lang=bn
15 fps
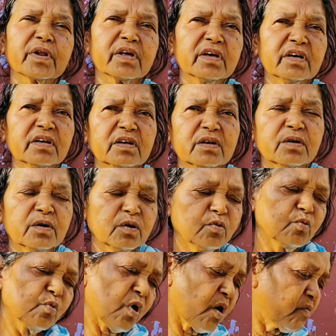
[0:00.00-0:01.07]
গঙ্গার ওপারে
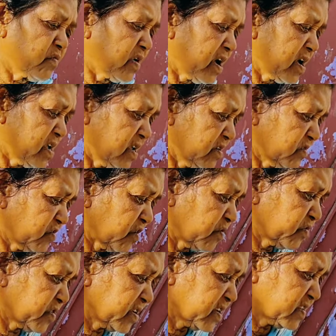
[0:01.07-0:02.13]

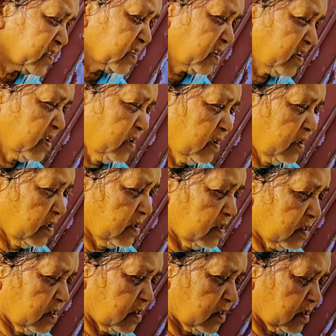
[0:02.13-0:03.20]
গঙ্গার এপারে
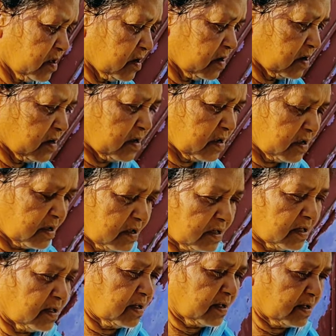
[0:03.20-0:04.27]
মির্জাফরের প্রাসাদ ছিল হ্যাঁ,
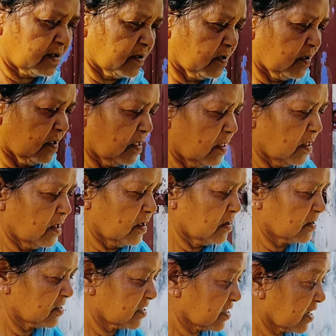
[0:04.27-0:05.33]
হ্যাঁ। আর ওই পারে ছিল সিরাজের
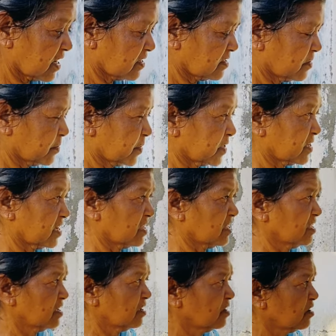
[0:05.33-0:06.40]
প্রাসাদ ওর কি
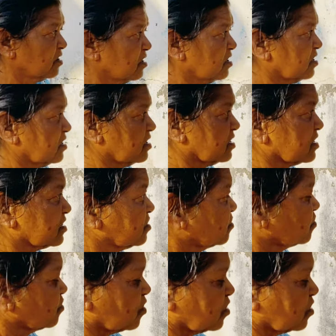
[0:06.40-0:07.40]
অংশ কোনো অংশ নেই না সিরাজের